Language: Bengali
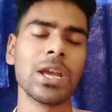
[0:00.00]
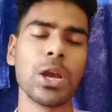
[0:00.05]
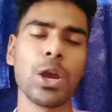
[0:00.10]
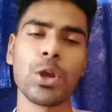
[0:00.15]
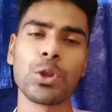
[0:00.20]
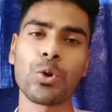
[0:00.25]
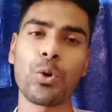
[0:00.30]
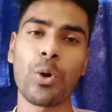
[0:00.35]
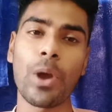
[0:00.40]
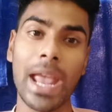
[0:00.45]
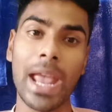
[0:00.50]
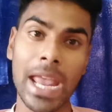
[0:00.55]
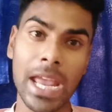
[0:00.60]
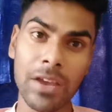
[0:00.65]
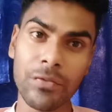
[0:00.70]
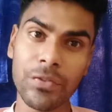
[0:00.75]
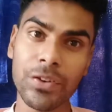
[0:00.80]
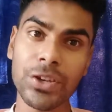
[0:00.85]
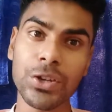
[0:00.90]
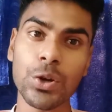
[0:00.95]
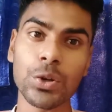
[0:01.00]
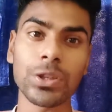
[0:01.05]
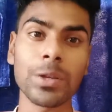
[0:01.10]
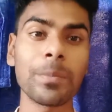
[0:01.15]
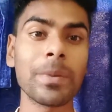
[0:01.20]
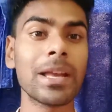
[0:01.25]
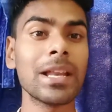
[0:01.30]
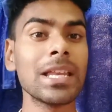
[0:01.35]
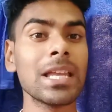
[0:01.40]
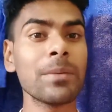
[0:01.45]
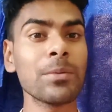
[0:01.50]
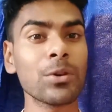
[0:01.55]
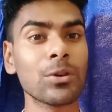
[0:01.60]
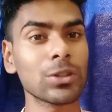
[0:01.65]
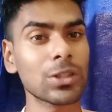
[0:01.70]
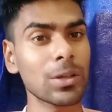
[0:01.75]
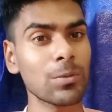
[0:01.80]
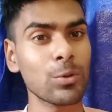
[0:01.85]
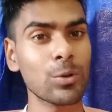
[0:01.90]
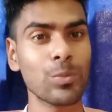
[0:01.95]
তো এই ভিডিওতে মেনলি আমি
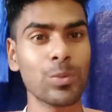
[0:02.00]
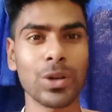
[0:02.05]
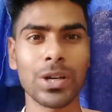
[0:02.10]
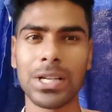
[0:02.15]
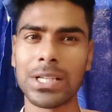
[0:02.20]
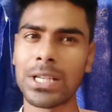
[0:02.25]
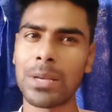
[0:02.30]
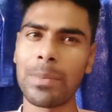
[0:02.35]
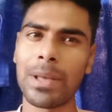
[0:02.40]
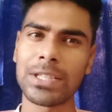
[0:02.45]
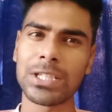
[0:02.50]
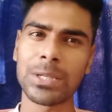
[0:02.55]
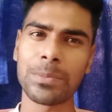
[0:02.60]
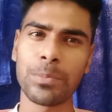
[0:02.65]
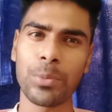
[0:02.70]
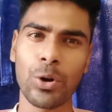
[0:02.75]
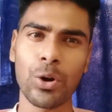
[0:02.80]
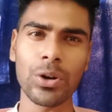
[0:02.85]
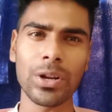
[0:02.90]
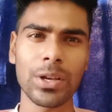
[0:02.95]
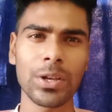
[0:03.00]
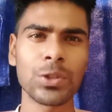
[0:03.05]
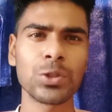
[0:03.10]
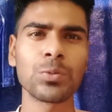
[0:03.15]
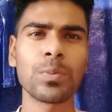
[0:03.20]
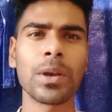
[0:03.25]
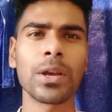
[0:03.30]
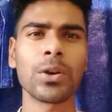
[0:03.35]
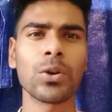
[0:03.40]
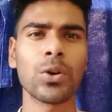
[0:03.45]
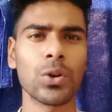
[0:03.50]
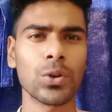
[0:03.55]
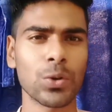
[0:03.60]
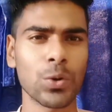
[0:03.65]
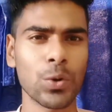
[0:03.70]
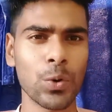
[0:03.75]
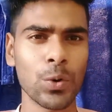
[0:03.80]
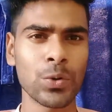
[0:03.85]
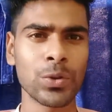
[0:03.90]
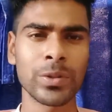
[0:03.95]
কথা বলবো কালকে ম্যাচের পর ইস্টবেঙ্গল
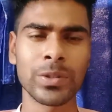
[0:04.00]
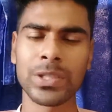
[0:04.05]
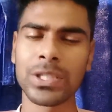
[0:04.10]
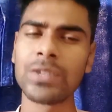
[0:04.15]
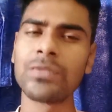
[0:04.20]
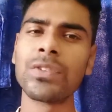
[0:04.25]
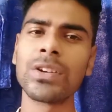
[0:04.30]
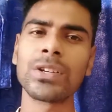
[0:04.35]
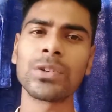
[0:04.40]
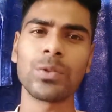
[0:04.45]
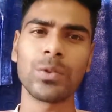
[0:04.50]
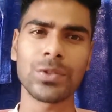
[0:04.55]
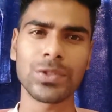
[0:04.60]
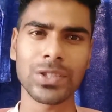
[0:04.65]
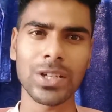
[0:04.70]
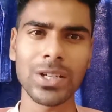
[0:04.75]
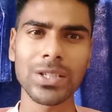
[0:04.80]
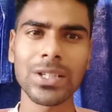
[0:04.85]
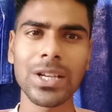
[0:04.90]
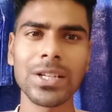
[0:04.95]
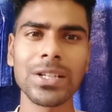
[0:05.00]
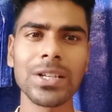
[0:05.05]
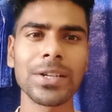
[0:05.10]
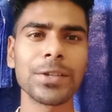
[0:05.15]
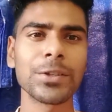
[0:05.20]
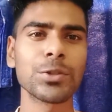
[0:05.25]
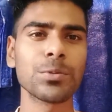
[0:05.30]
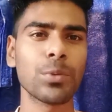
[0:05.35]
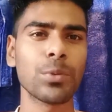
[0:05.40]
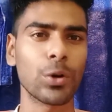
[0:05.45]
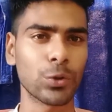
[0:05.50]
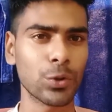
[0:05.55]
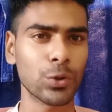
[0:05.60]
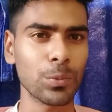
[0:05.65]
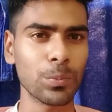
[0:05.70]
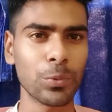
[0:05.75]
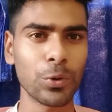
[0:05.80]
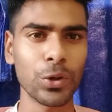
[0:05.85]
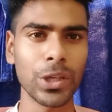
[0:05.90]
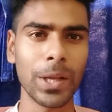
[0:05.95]
কোচ স্টিফেন কনস্ট্যান্টাইনের কিছু
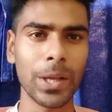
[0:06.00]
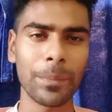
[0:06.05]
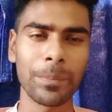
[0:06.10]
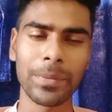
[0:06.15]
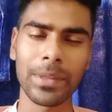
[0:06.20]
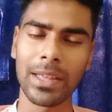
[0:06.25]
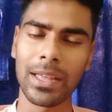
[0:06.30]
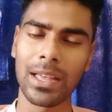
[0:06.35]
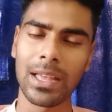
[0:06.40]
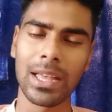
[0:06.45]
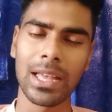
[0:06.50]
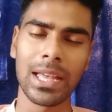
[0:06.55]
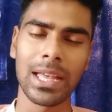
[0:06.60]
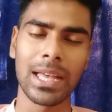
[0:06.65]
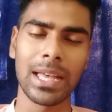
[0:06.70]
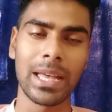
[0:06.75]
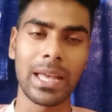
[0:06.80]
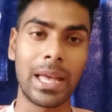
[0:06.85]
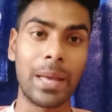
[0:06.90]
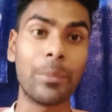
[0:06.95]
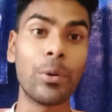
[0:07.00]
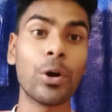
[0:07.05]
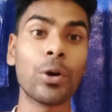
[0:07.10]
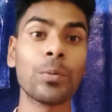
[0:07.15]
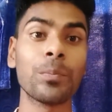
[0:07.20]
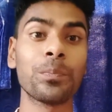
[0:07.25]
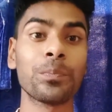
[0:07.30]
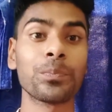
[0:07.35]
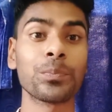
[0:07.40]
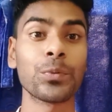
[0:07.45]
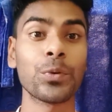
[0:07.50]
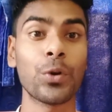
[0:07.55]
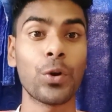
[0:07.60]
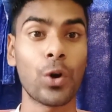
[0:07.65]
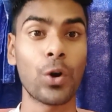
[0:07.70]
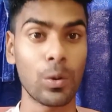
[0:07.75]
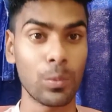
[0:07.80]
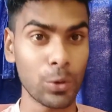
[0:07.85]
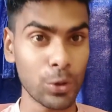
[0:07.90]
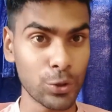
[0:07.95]
বক্তব্য নিয়ে এবং
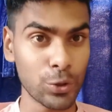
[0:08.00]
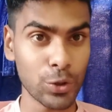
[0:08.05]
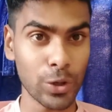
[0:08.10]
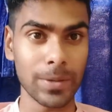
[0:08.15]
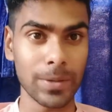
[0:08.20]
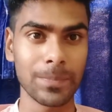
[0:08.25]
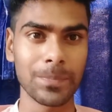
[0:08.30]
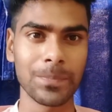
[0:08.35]
অবশ্যই